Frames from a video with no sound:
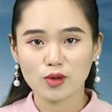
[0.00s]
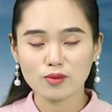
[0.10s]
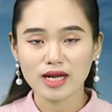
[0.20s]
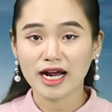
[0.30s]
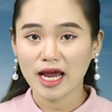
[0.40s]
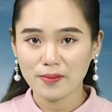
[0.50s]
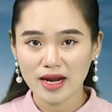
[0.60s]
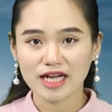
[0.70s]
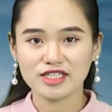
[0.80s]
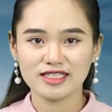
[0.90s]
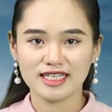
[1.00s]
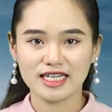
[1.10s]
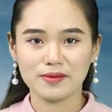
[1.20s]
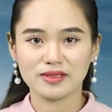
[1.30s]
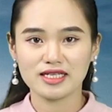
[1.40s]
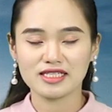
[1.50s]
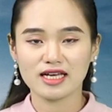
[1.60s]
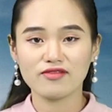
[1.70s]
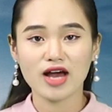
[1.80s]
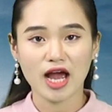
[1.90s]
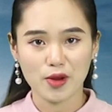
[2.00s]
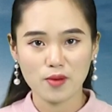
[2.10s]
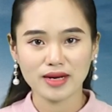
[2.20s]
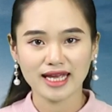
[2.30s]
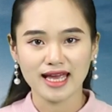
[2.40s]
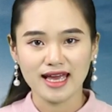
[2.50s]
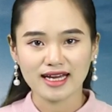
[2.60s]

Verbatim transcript: cũng đã khép lại chương trình điểm tin giá vàng ngày hôm nay,